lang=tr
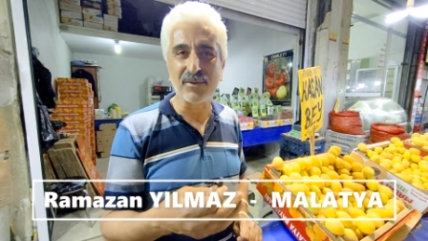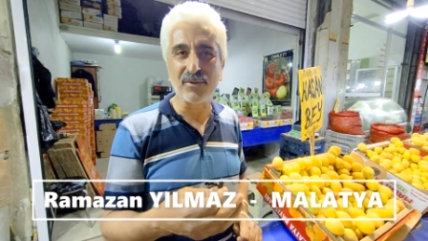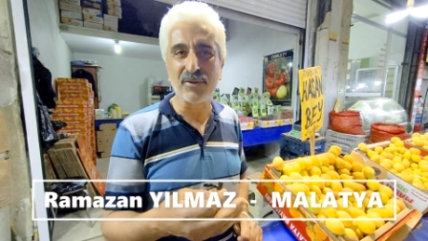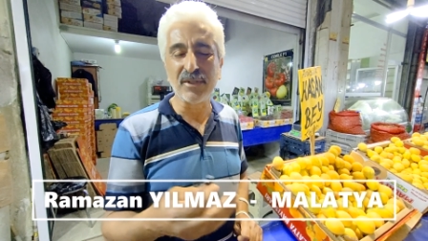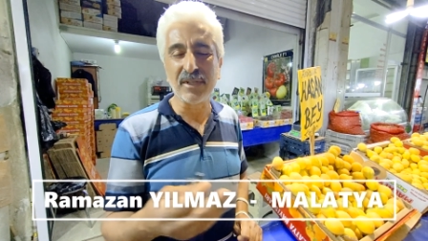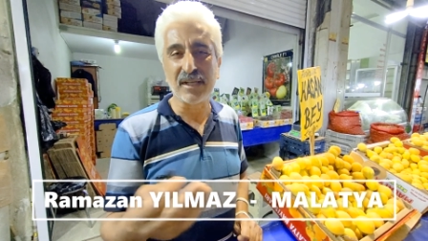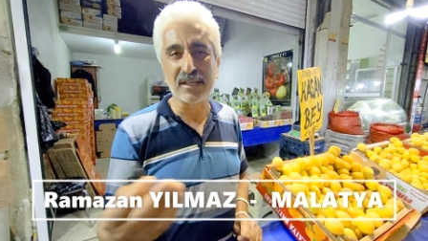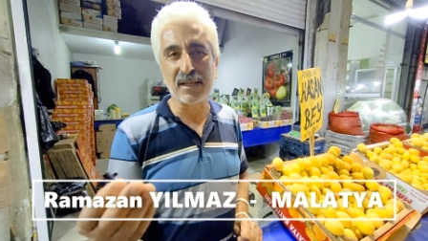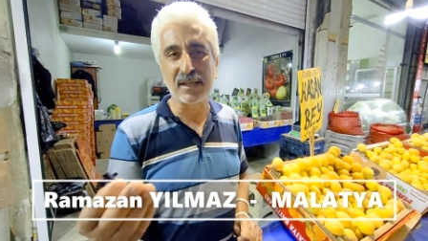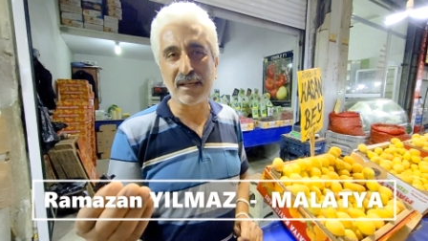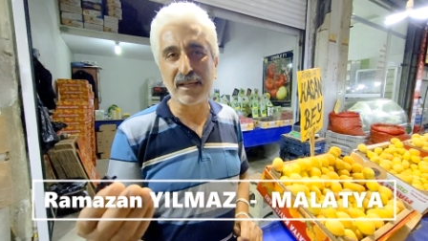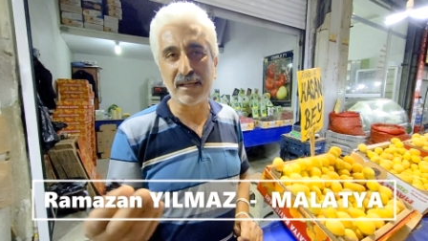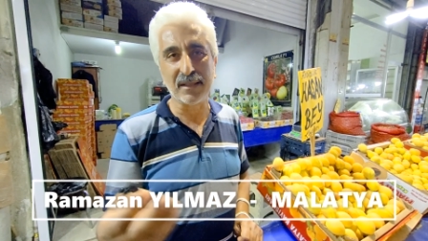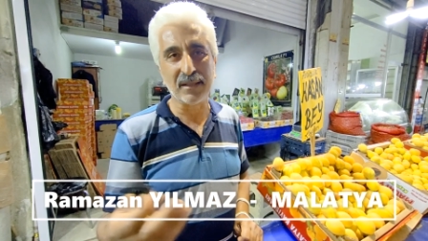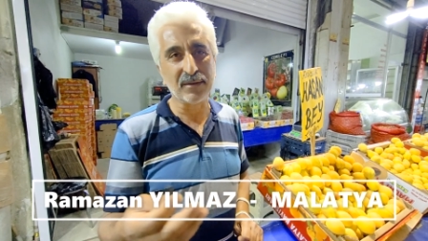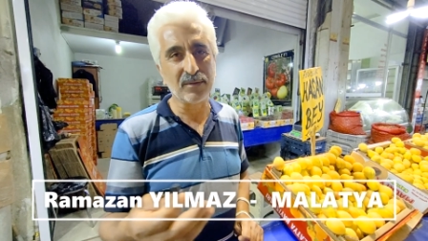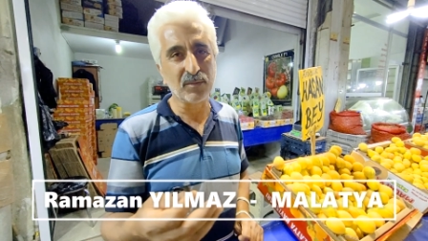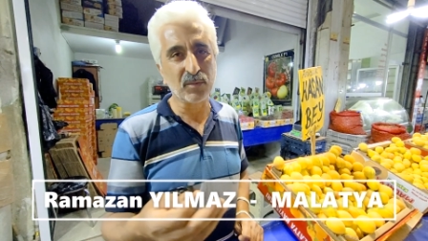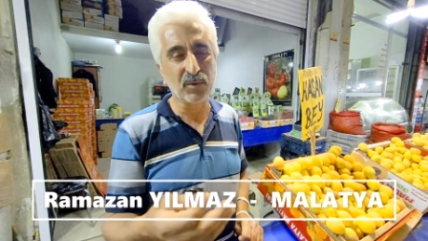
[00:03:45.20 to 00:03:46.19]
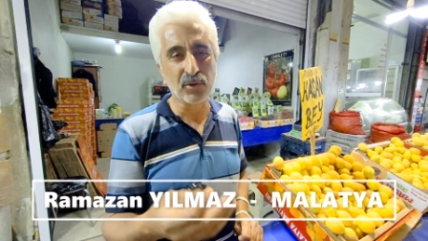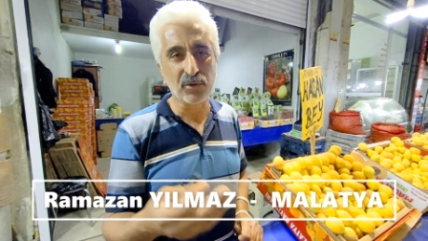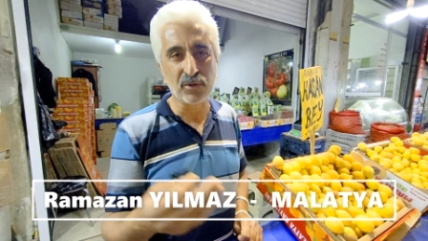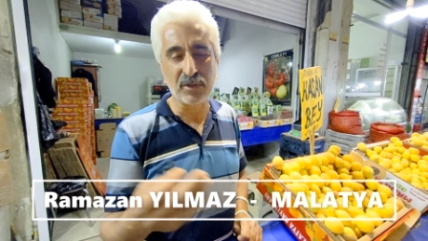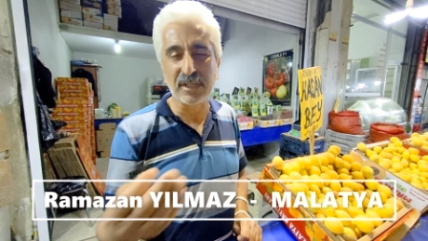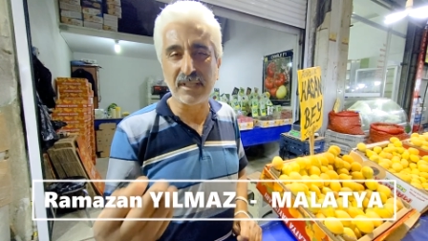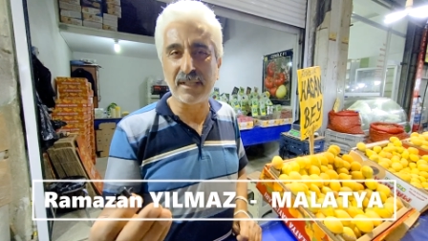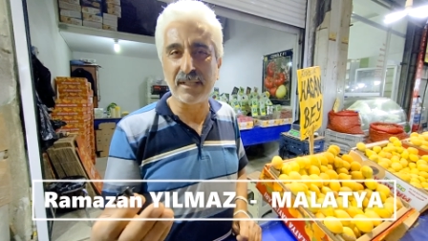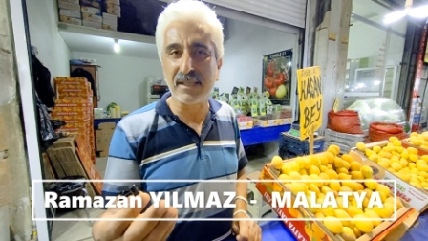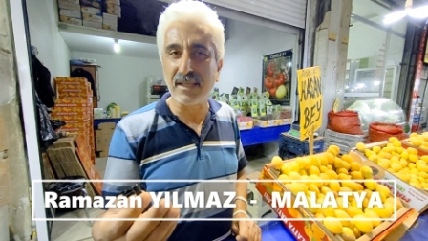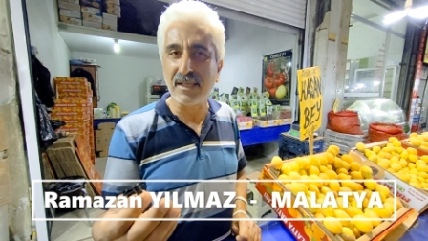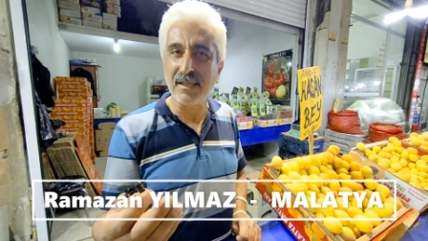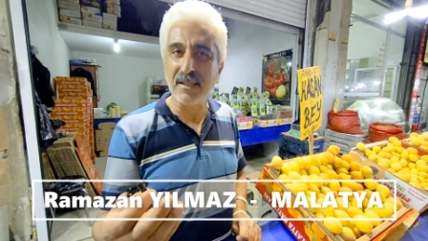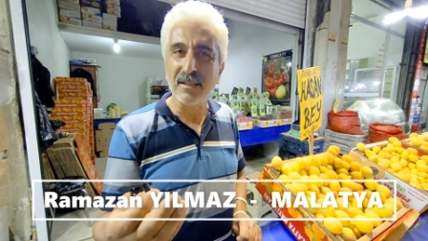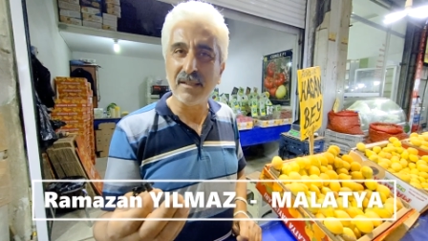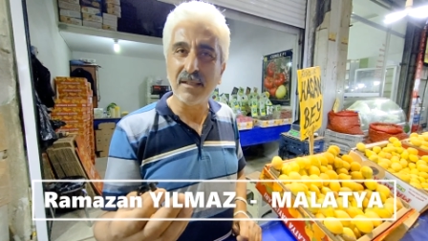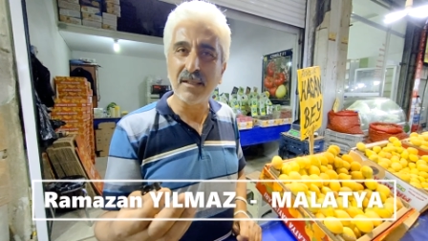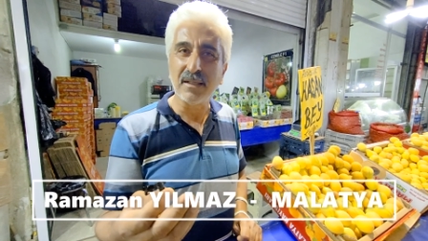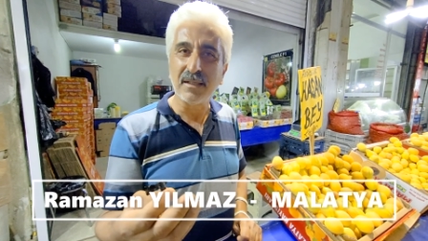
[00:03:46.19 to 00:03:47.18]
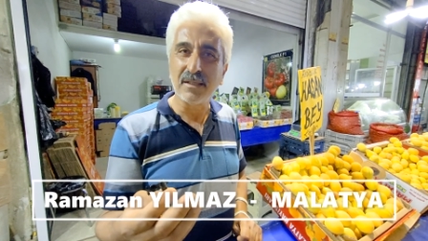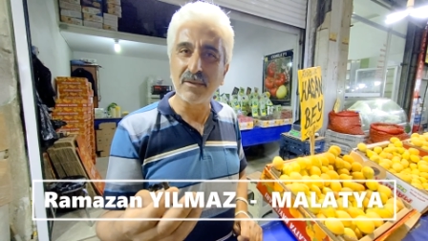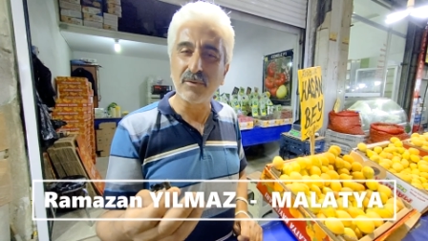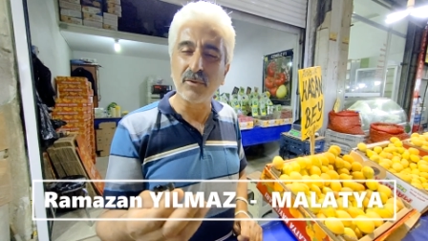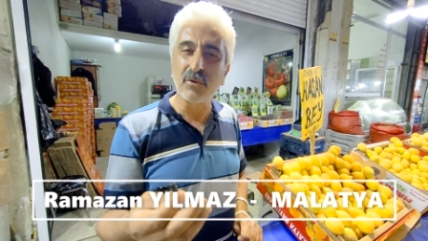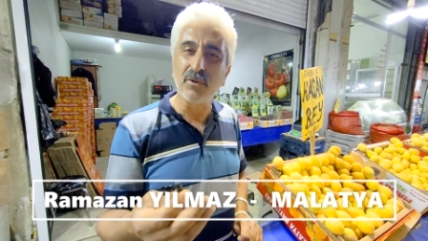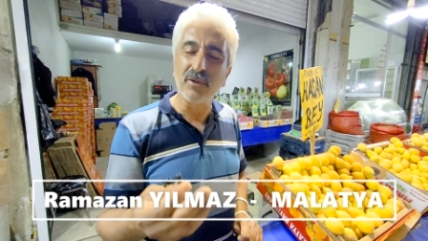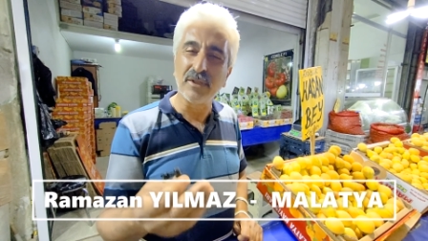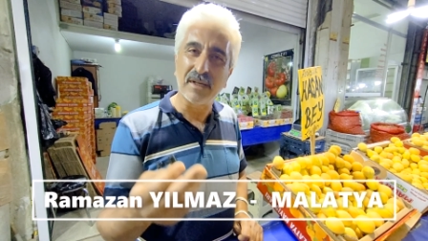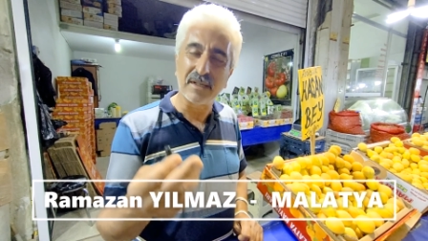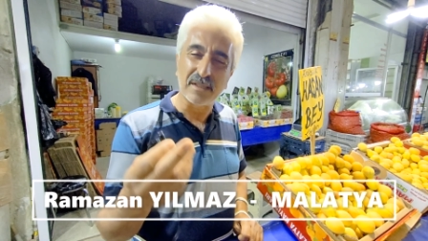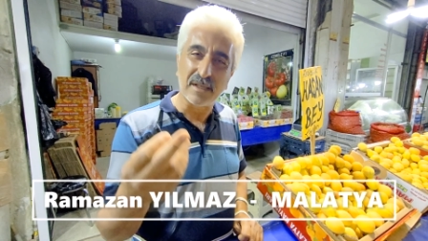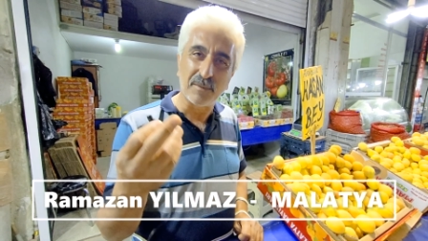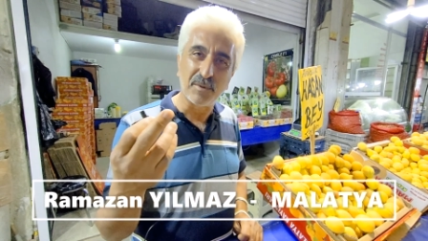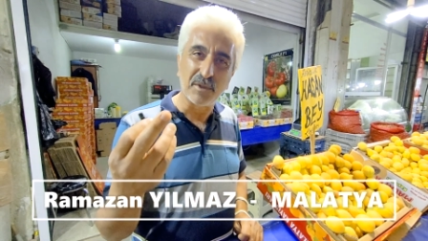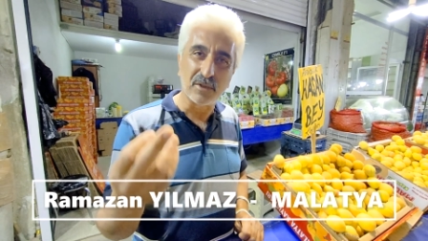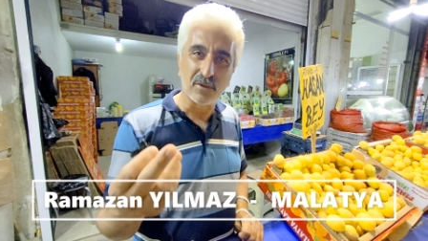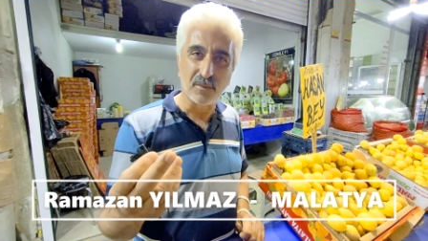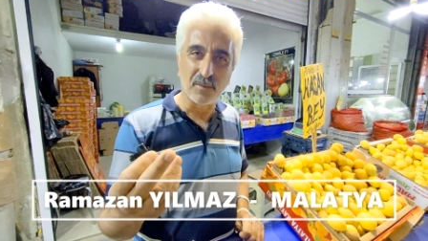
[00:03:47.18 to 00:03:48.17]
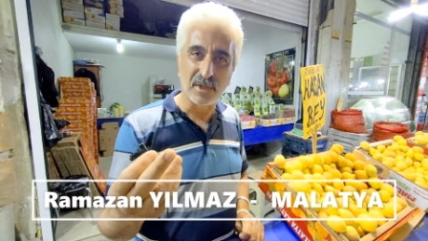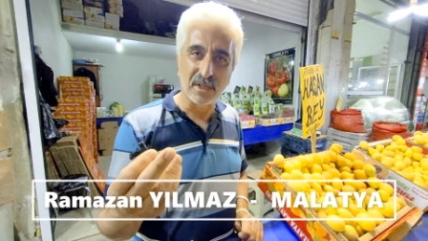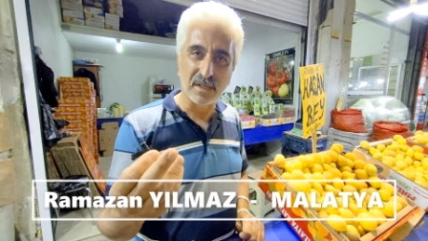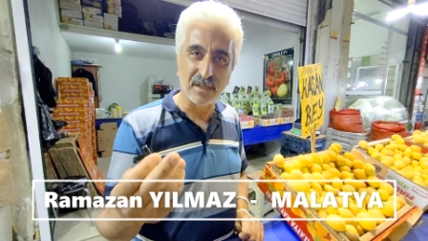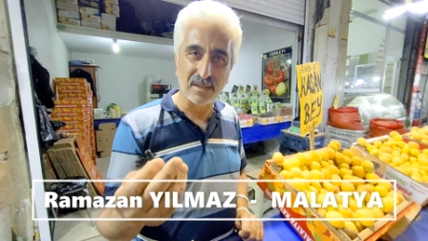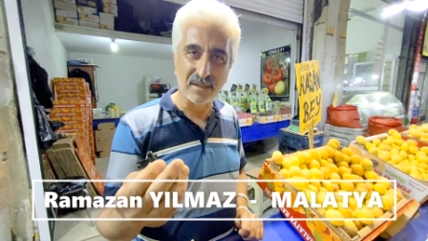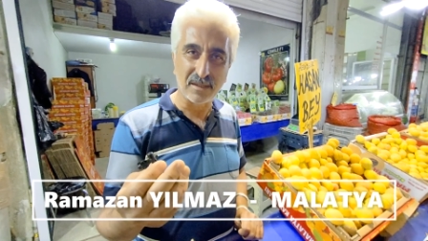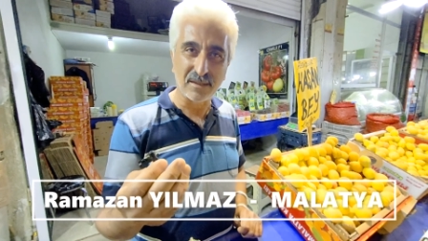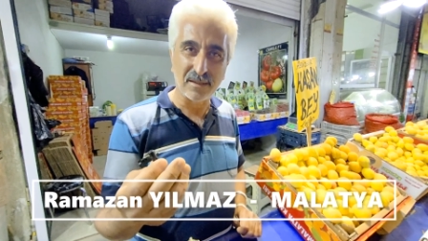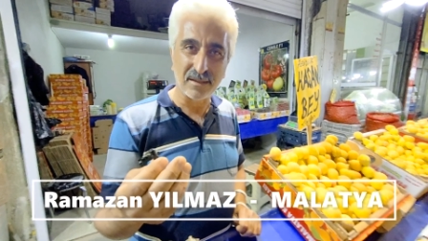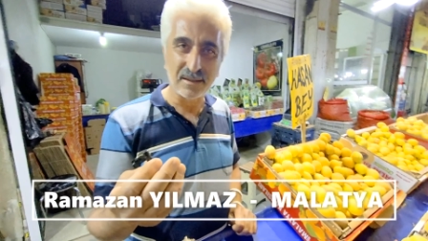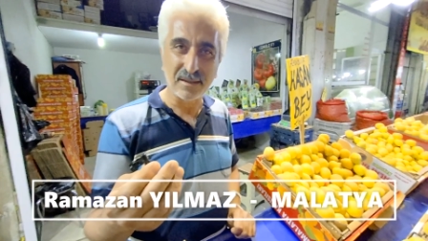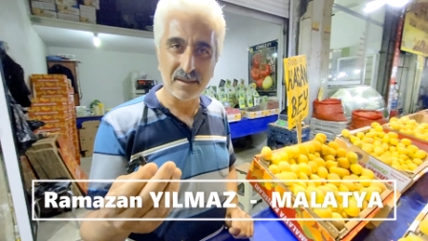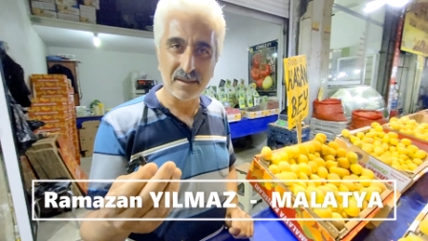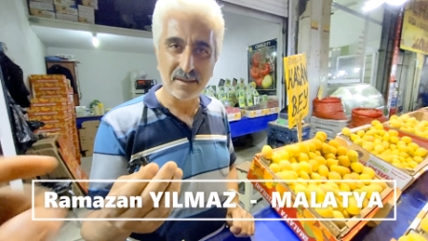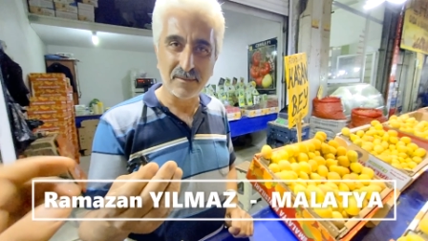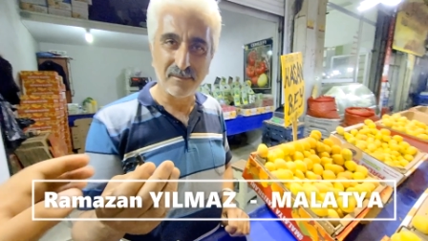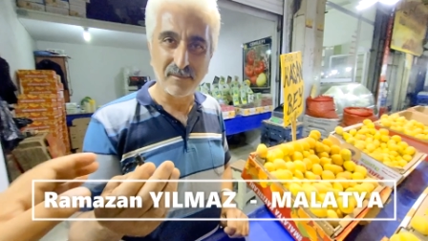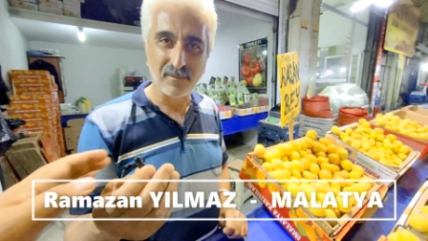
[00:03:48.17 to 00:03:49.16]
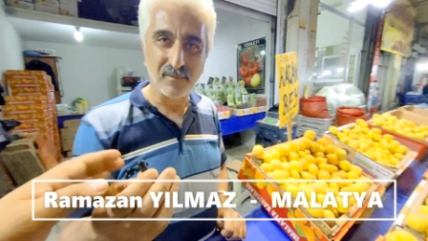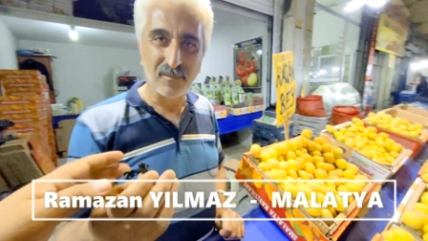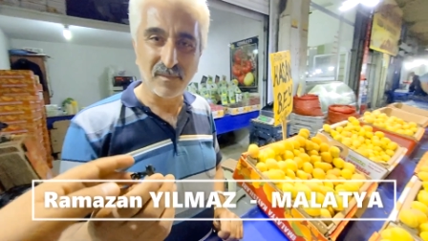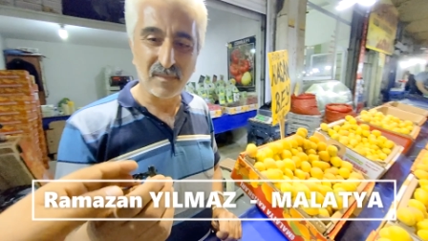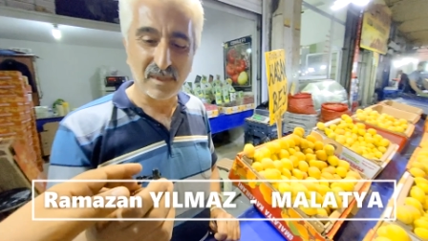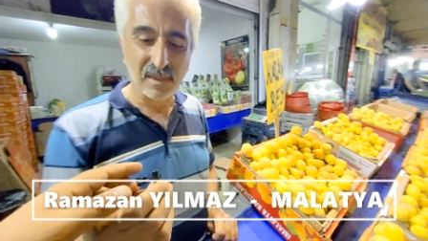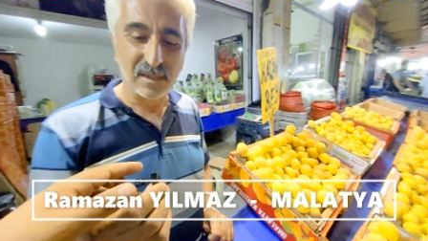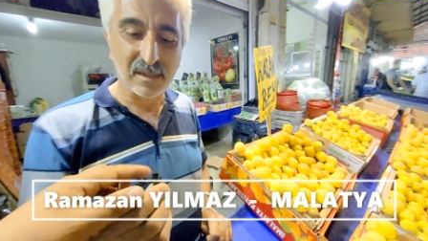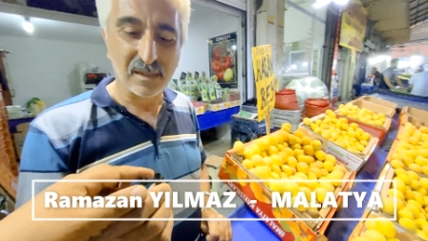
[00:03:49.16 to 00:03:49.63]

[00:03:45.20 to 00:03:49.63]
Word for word: dünyada yani Türkiye'de değil, dünyada bir numara. Şöyle bir soru